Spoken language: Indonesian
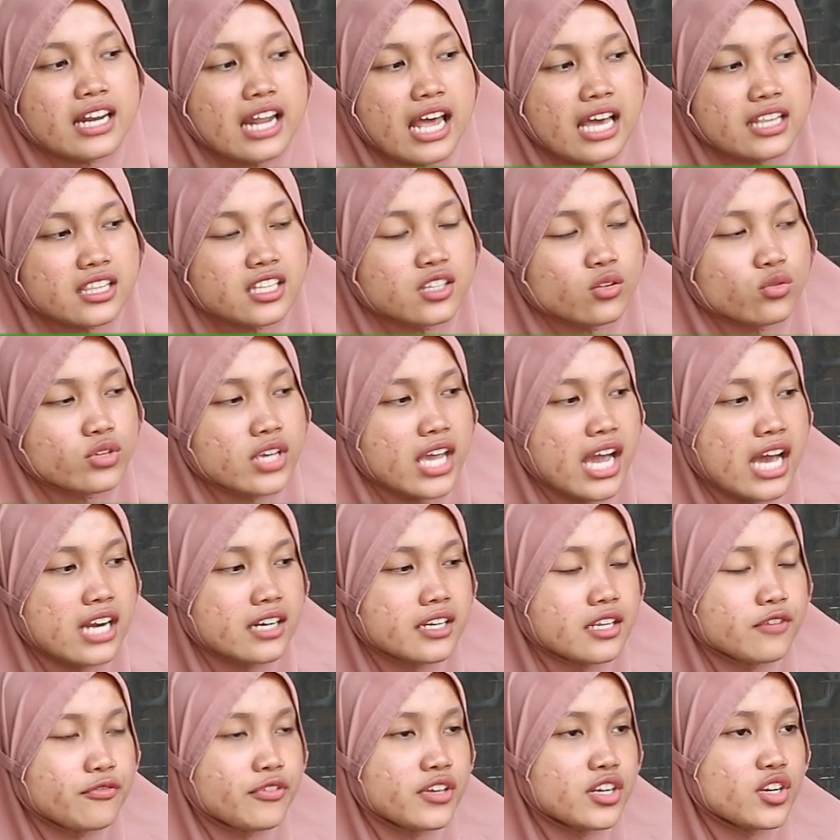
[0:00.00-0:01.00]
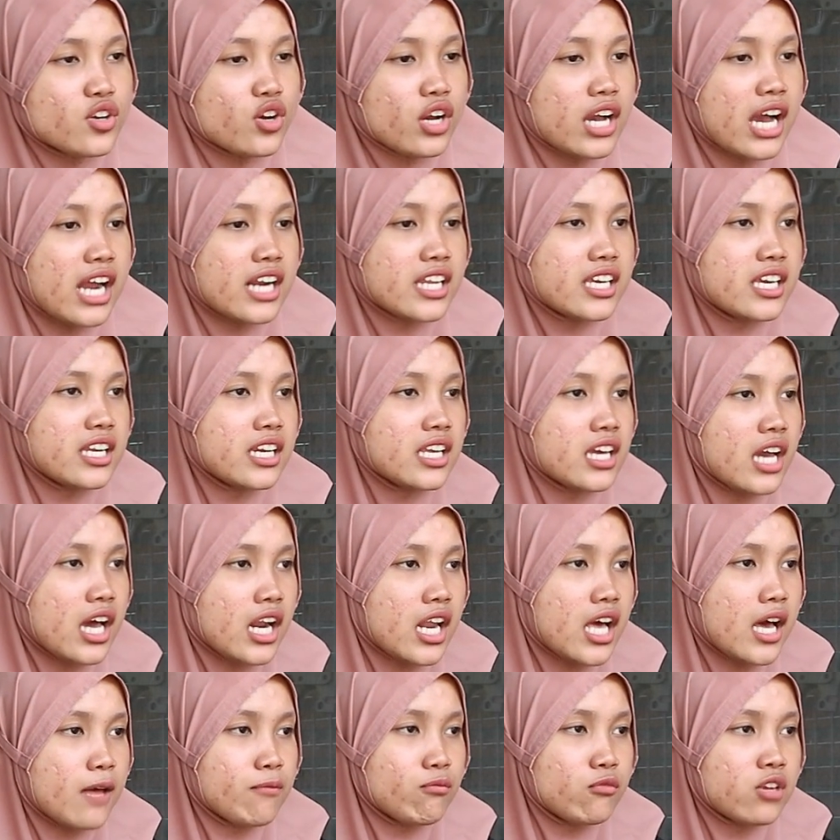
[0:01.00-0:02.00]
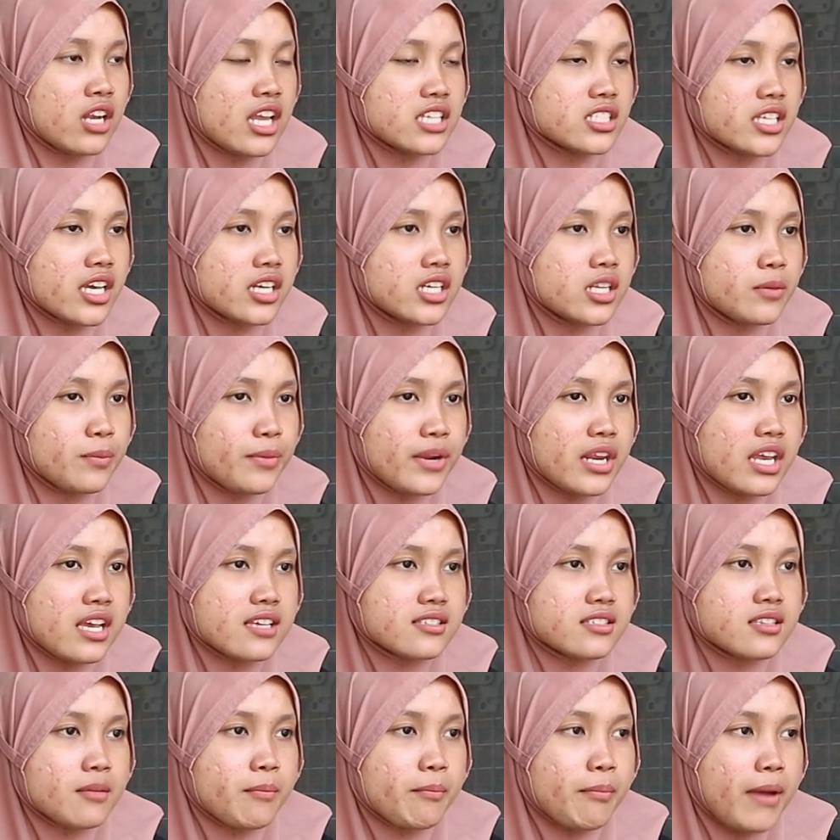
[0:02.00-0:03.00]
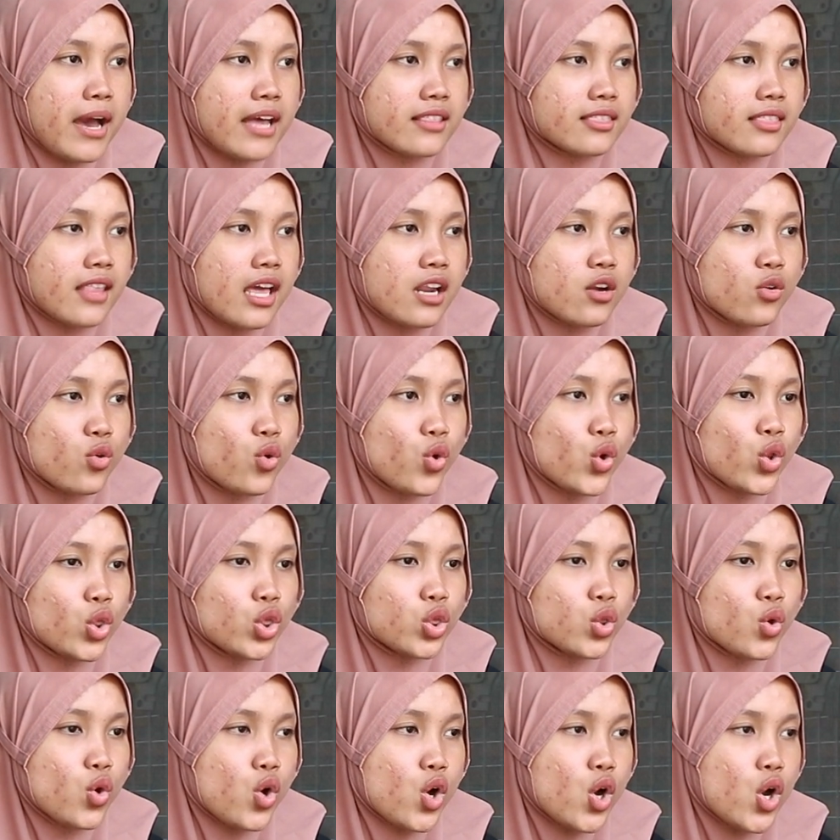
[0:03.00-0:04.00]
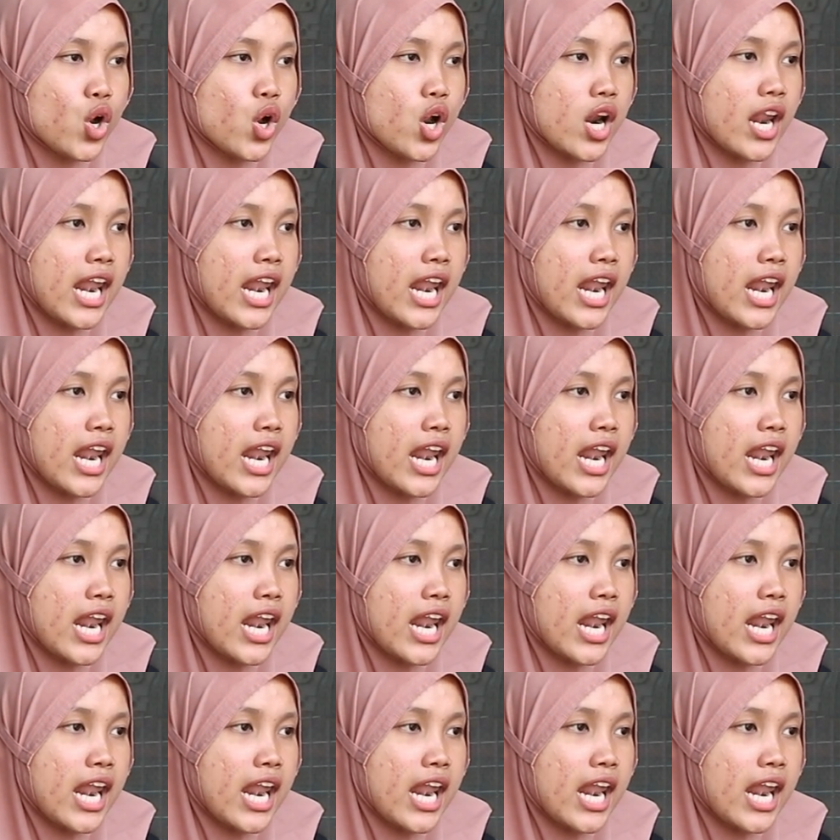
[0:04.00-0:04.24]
Nah, tentunya di video kali ini alhamdulillah saya diberi kesempatan untuk